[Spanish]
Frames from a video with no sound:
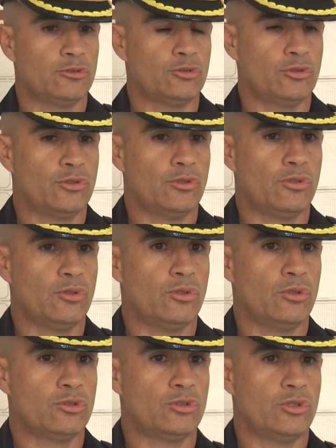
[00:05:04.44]

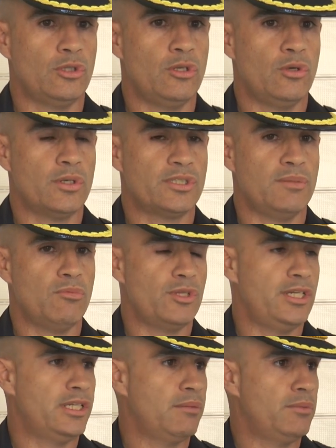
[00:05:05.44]
nosotros lo hacemos
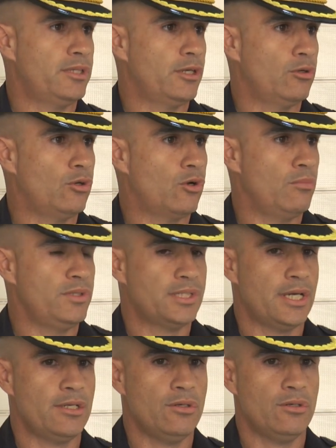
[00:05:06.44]
directamente con los
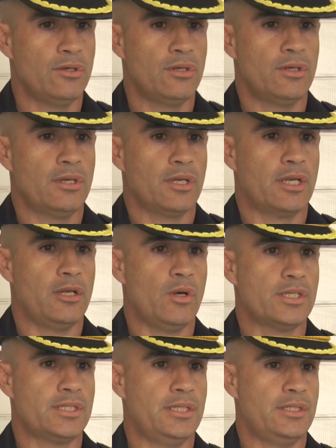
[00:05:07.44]
comisarios que
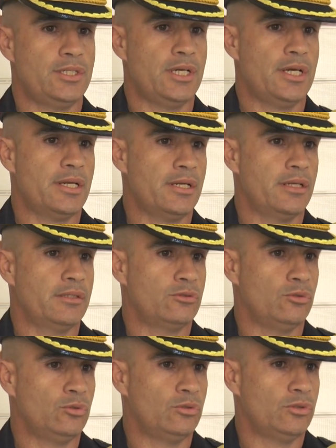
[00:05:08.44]
lo hacen llegar
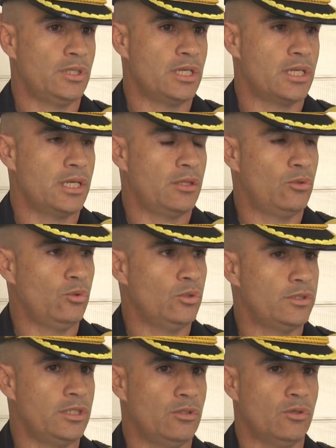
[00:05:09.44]
sus
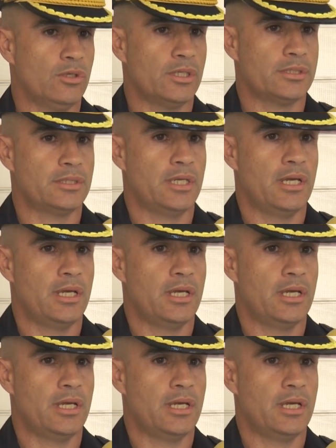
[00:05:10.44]
inquietudes y toda